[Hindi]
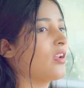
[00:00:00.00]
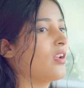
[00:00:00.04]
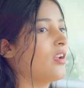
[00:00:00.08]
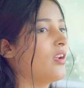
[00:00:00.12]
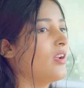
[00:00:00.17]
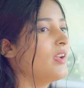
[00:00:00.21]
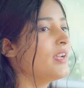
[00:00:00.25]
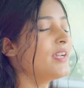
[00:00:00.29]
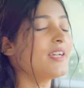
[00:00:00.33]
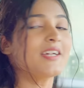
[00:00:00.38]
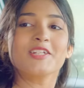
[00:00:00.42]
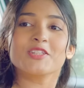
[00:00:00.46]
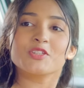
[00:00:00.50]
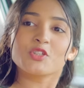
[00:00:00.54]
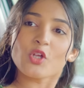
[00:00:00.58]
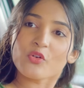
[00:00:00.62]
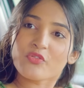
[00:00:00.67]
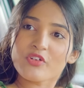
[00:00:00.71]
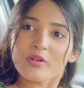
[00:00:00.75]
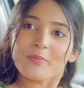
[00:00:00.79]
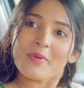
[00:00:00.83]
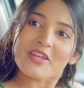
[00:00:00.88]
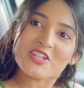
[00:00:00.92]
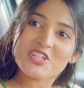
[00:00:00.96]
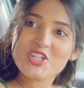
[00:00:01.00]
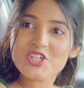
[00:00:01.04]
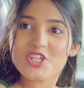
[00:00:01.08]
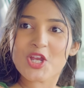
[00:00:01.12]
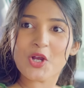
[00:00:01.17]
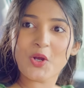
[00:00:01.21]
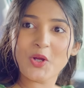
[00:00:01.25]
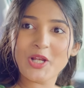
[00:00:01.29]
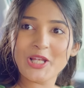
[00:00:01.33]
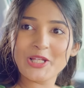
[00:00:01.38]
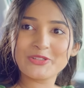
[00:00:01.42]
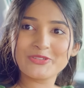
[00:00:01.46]
है तो फिर मैं
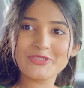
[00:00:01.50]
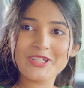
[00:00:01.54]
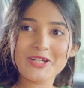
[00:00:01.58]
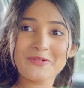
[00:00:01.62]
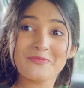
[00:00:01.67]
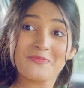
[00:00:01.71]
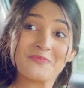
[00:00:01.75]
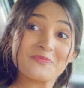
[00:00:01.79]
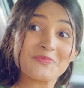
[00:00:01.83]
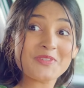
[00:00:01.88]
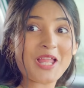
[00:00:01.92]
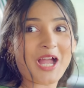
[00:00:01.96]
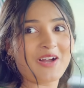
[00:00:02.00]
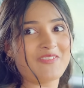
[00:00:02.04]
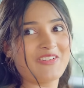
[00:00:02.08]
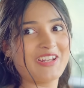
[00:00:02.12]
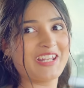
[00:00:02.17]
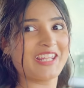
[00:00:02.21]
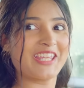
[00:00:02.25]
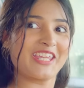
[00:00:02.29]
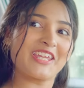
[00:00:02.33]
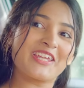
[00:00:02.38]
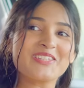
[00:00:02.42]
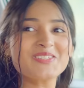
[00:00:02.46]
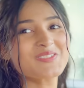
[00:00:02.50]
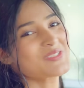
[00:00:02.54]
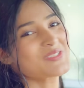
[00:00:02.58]
शीशा खोल लेती ना हवा लगेगी